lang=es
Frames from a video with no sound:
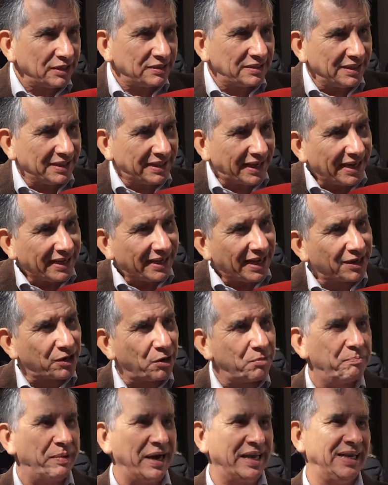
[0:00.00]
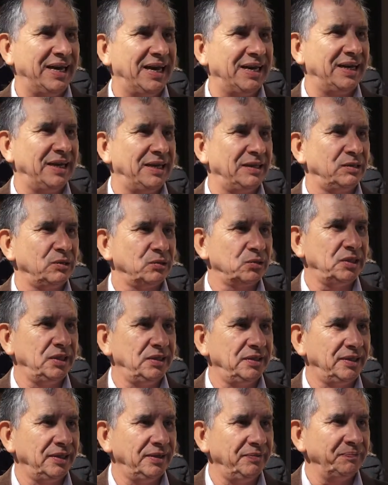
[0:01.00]
decir que hay que acompañarle al
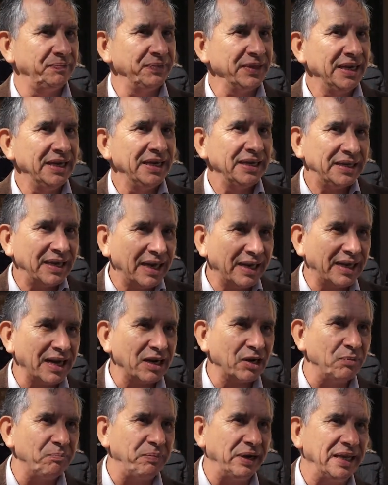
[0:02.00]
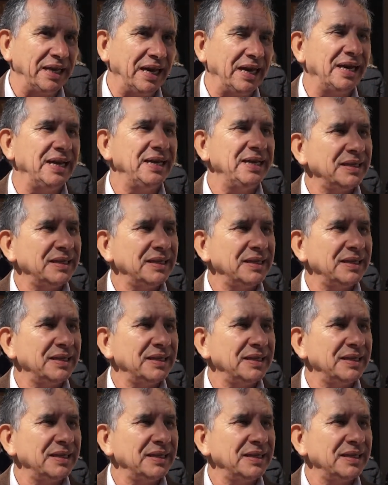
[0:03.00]
docente, que hay que acompañarle.